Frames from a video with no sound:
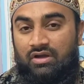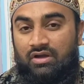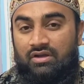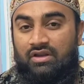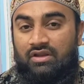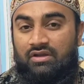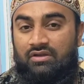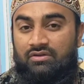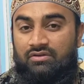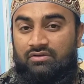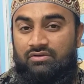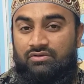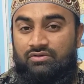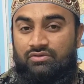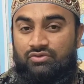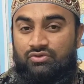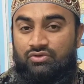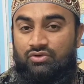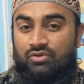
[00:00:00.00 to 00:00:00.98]
हर एक
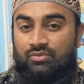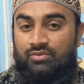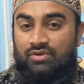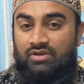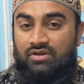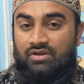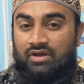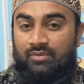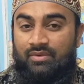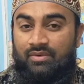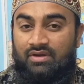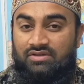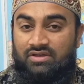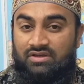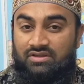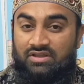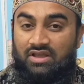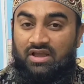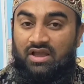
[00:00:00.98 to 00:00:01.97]
जो अभी कमा
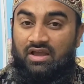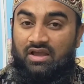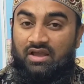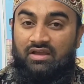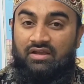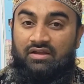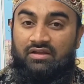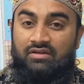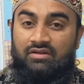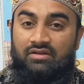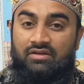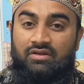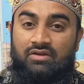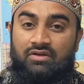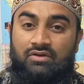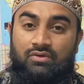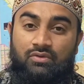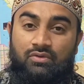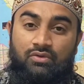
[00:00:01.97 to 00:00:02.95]
सकता है
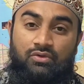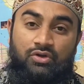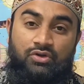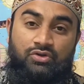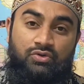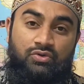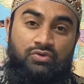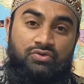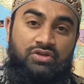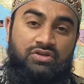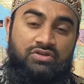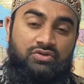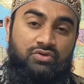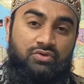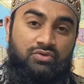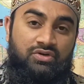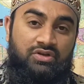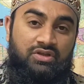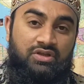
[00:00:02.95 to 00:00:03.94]
वो
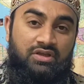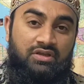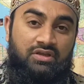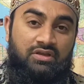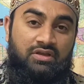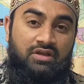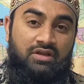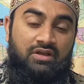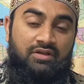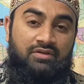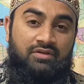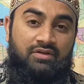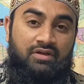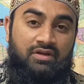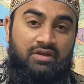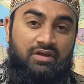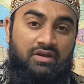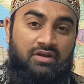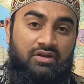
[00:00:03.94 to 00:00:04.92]
रिसोर्सिस ढूंढ के
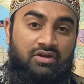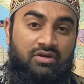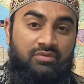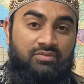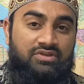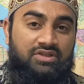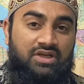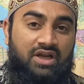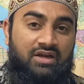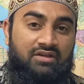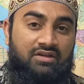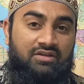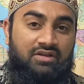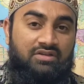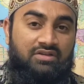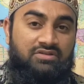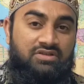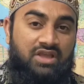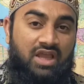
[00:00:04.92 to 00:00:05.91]
इनकम स्टार्ट
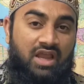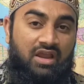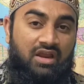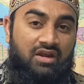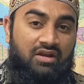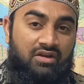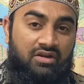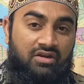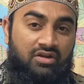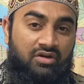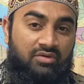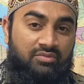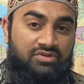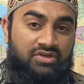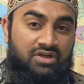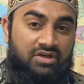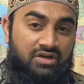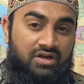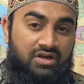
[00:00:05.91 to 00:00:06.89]
करें सेकेंड
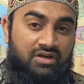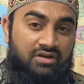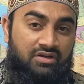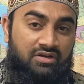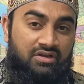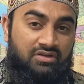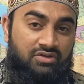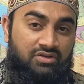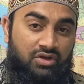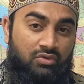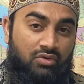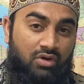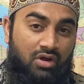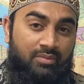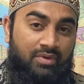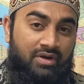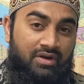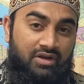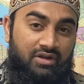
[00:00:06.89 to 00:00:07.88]
इनकम जनरेटर की
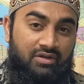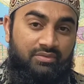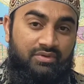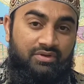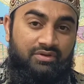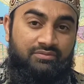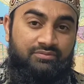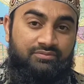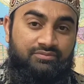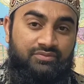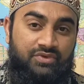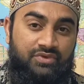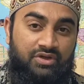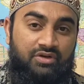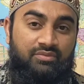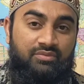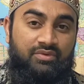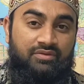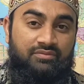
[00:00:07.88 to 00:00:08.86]
रिक्वायरमेंट है अभी
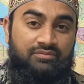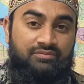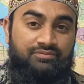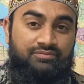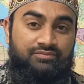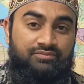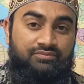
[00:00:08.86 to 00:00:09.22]
घर में